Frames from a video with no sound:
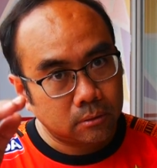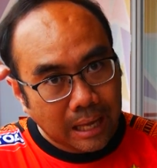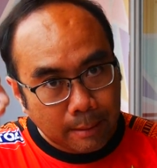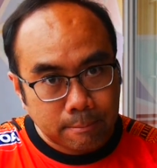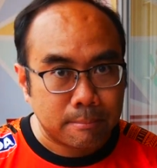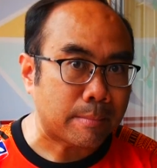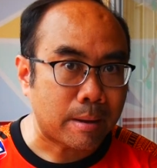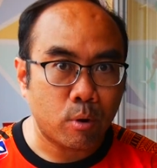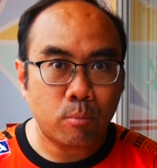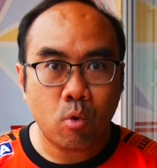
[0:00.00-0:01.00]
ต่ำมาแบ
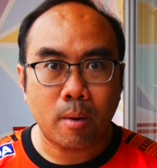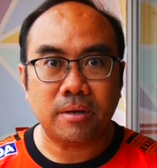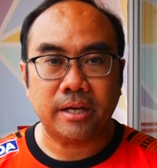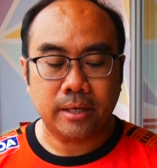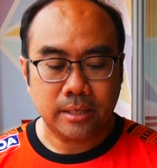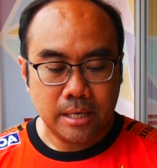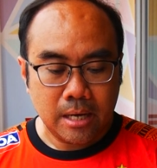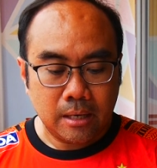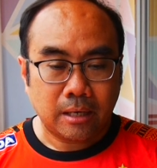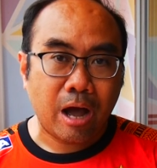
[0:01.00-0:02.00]
บพวบๆเลย
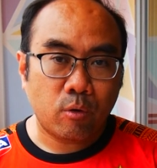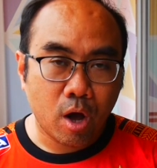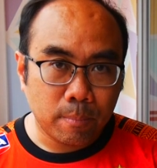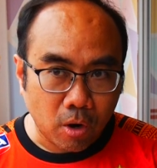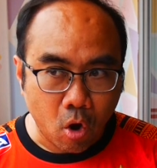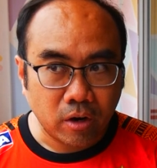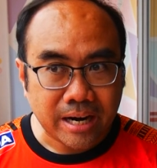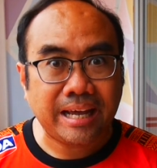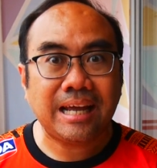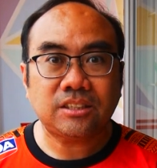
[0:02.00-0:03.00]
เข้ารอบรอง
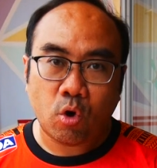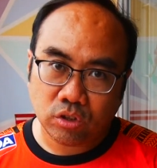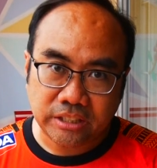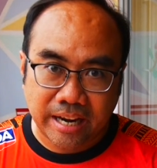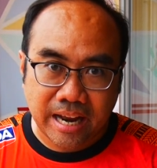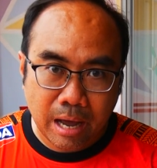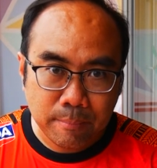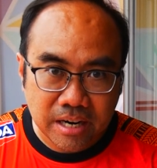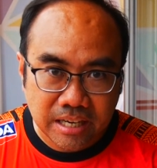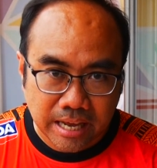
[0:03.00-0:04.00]
ได้แค่ 2 5 0 0 0
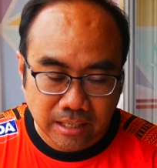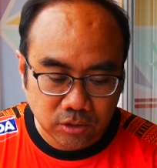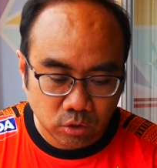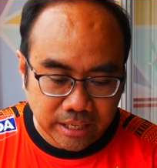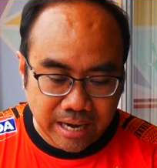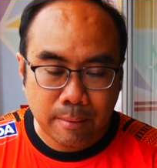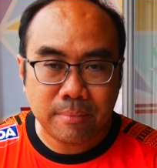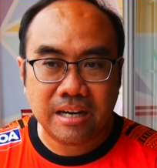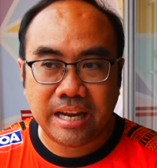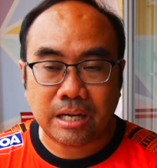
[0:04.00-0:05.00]
0 เหรียญ 2 5 0 0 0
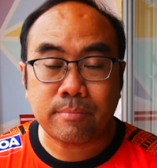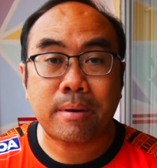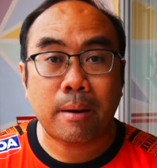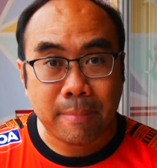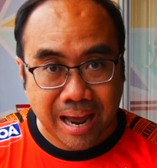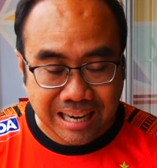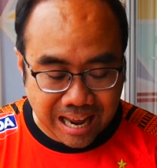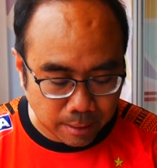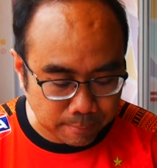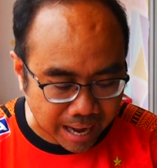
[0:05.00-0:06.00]
0 เหรียญก็ประมาณ 8
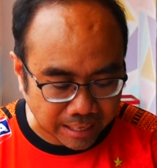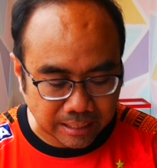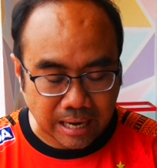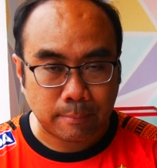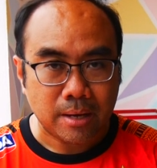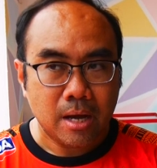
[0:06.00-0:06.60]
ล้านบาทนะครับ